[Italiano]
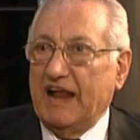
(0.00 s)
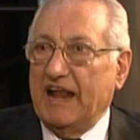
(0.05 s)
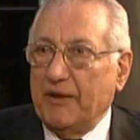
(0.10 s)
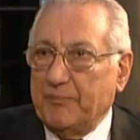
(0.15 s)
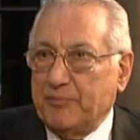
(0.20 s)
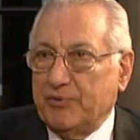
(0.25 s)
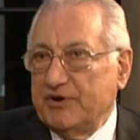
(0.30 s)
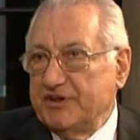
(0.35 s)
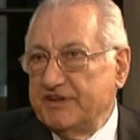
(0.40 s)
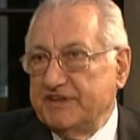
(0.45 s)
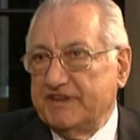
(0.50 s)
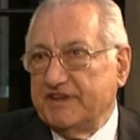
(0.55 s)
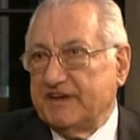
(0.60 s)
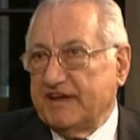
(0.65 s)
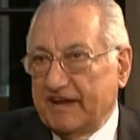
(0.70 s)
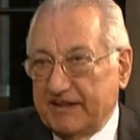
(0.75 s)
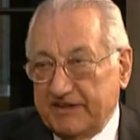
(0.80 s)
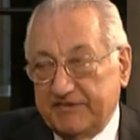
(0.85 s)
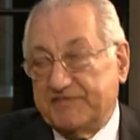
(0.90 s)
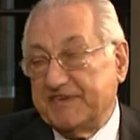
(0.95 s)
la
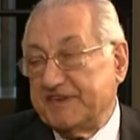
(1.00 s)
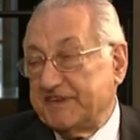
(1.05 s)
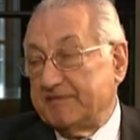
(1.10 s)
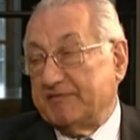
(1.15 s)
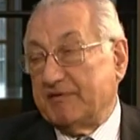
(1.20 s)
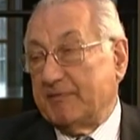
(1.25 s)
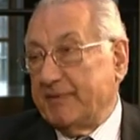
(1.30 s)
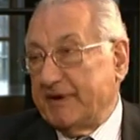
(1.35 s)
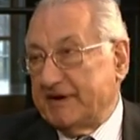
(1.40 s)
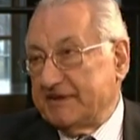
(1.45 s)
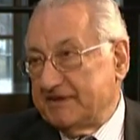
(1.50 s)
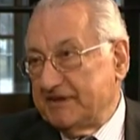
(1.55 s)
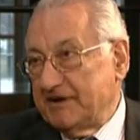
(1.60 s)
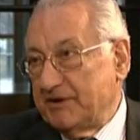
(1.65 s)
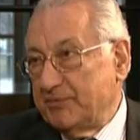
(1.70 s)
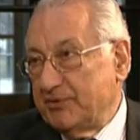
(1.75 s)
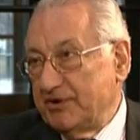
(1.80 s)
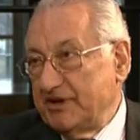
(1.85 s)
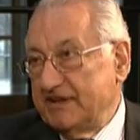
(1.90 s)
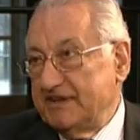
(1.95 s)
politica, la difesa fa parte
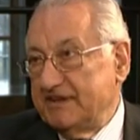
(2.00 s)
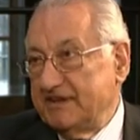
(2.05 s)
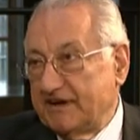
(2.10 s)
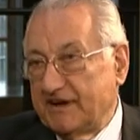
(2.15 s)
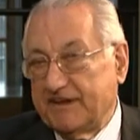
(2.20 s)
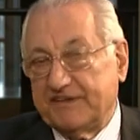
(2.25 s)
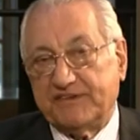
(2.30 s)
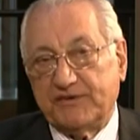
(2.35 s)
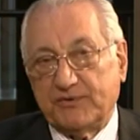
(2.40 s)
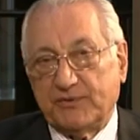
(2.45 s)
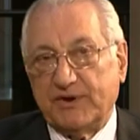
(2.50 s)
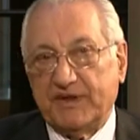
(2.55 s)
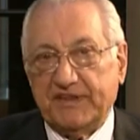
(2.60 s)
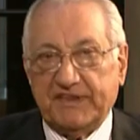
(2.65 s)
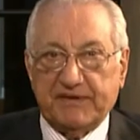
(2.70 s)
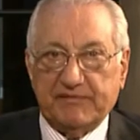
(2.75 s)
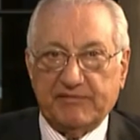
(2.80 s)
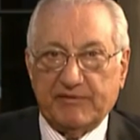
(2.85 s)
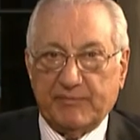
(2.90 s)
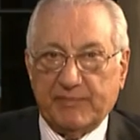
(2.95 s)
della politica, la
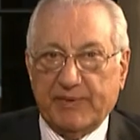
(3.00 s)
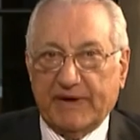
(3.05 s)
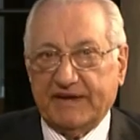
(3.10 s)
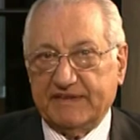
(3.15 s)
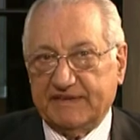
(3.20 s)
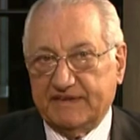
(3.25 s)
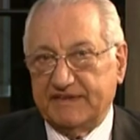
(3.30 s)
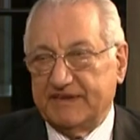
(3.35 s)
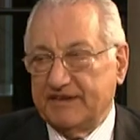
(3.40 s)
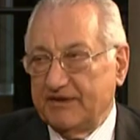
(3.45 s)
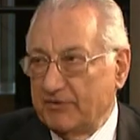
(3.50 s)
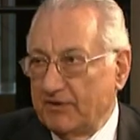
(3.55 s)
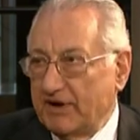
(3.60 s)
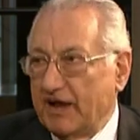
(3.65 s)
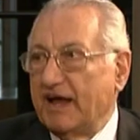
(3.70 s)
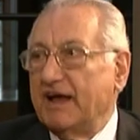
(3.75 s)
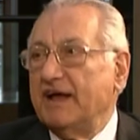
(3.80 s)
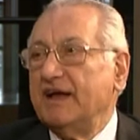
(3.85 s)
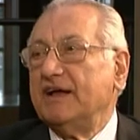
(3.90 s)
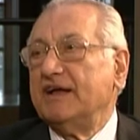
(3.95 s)
sicurezza fa parte di
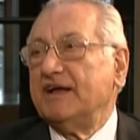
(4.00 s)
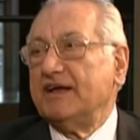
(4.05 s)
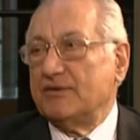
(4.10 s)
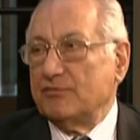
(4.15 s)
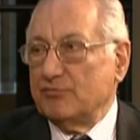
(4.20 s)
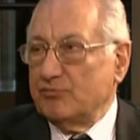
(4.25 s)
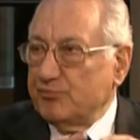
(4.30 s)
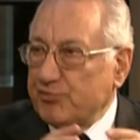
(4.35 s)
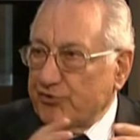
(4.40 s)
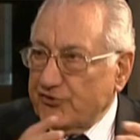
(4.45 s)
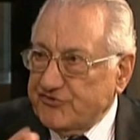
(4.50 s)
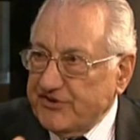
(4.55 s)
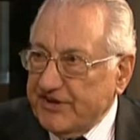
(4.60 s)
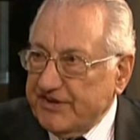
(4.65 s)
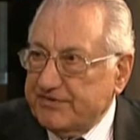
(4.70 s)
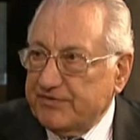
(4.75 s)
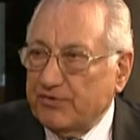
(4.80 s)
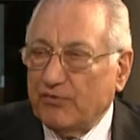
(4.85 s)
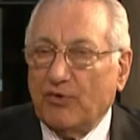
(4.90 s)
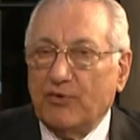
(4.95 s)
una, un
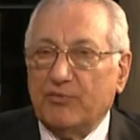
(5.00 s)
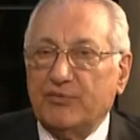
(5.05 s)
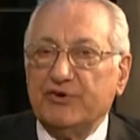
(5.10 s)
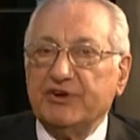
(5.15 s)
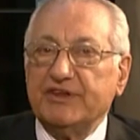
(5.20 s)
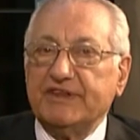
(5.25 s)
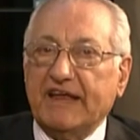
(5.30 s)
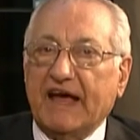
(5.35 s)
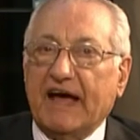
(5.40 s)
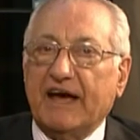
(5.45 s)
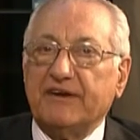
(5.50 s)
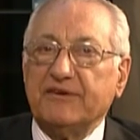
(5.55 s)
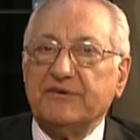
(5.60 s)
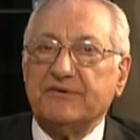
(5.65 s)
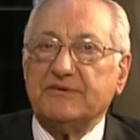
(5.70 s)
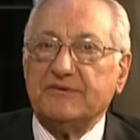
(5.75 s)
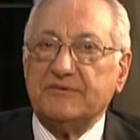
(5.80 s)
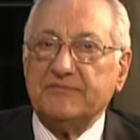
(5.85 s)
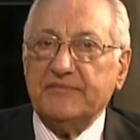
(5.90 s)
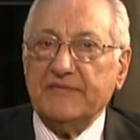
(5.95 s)
processo
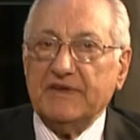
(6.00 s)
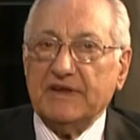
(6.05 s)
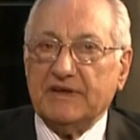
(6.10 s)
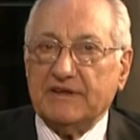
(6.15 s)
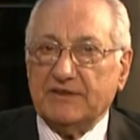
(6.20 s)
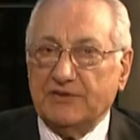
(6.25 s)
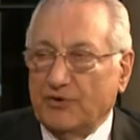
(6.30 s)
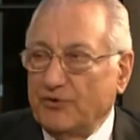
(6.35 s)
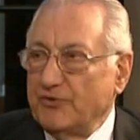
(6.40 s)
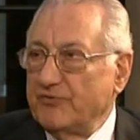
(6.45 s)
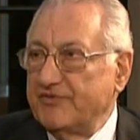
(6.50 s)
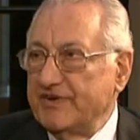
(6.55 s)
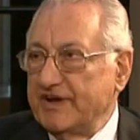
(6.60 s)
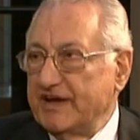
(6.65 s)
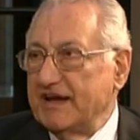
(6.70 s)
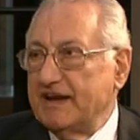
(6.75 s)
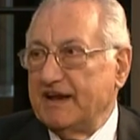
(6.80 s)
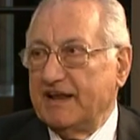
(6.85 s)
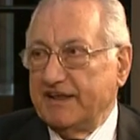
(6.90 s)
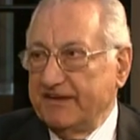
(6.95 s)
comunitario
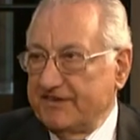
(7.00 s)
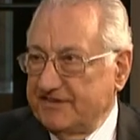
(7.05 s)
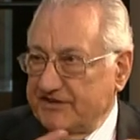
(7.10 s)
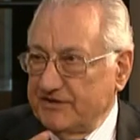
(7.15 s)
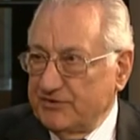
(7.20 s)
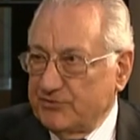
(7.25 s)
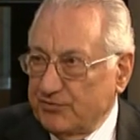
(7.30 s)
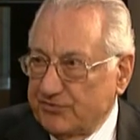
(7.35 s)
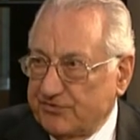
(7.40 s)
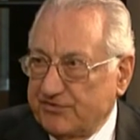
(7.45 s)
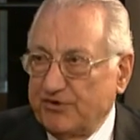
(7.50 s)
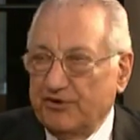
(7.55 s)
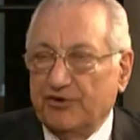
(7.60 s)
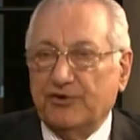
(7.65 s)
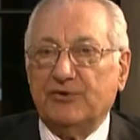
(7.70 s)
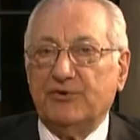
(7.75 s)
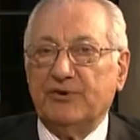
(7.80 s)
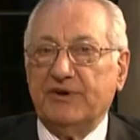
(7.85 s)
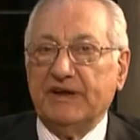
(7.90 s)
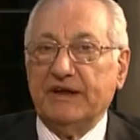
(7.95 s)
dove le
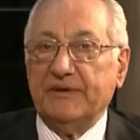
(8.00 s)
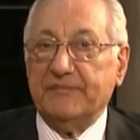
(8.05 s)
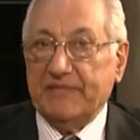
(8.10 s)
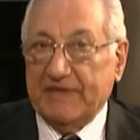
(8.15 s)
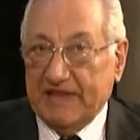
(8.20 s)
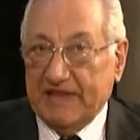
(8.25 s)
istituzioni,